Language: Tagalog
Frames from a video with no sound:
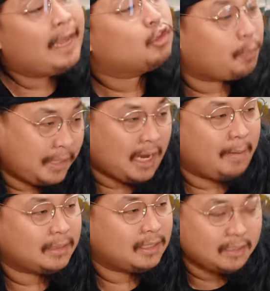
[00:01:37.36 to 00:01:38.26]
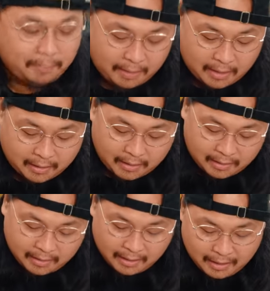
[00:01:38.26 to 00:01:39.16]
eto pinakamatindi, pare.
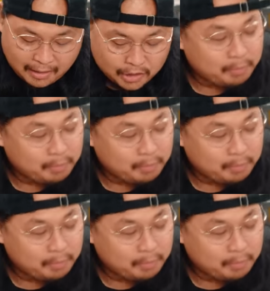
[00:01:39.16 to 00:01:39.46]
Ano?